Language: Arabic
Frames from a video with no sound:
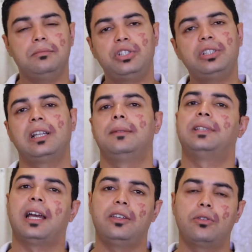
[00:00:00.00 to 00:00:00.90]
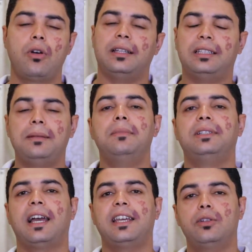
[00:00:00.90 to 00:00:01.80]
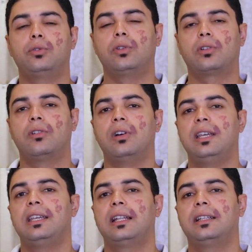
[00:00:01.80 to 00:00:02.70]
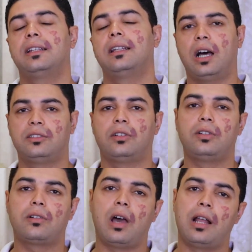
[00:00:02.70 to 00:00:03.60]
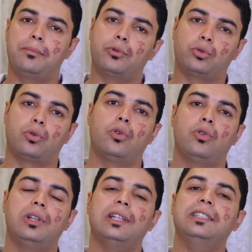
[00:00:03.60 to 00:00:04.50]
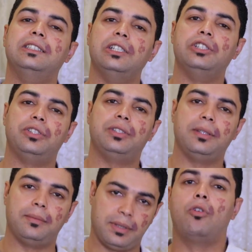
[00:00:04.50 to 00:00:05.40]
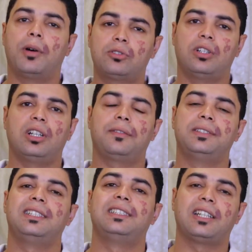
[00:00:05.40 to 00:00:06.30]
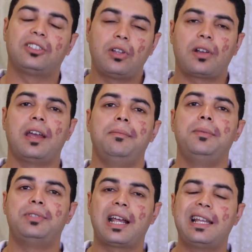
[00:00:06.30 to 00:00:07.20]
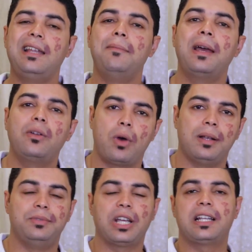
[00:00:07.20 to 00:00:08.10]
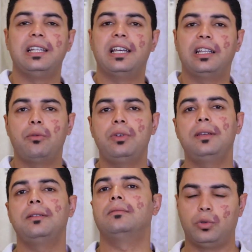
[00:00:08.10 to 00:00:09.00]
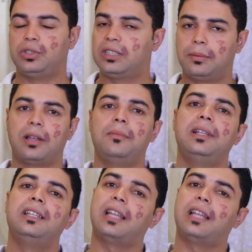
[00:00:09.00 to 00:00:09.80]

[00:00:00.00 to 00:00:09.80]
مش انت اللي بتعينه يتم تعيينه تلقائيا عن طريق البروتوكول دي اتش سي بي وبرضه هنعرف ازاي تختار اي بي بشكل مانوال بشكل يدوي وتكتب الاي بي اللي